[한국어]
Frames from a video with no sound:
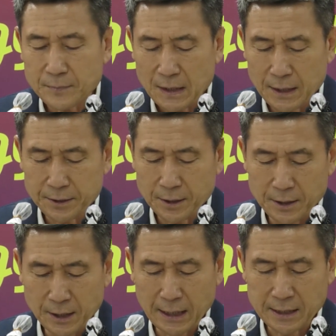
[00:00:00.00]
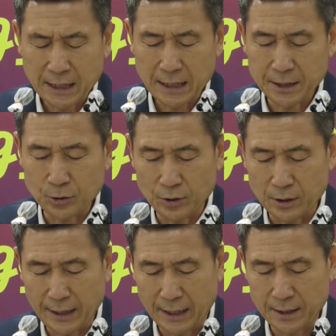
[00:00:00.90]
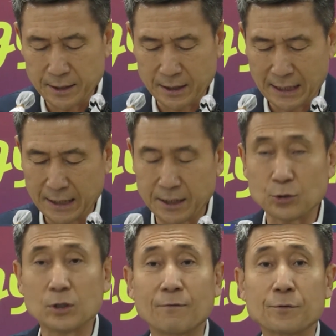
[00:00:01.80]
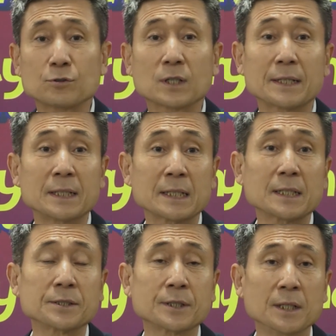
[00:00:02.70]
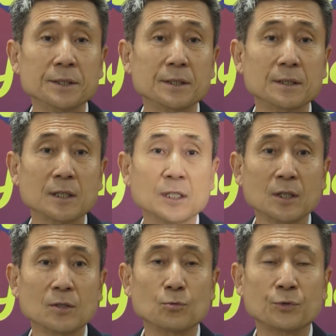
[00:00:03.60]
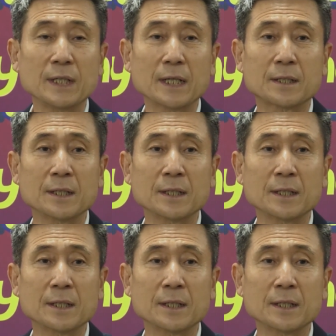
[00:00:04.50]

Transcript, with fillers: 그래서 여기에 Charge your energy, Charge your future가 담긴 것은 우리의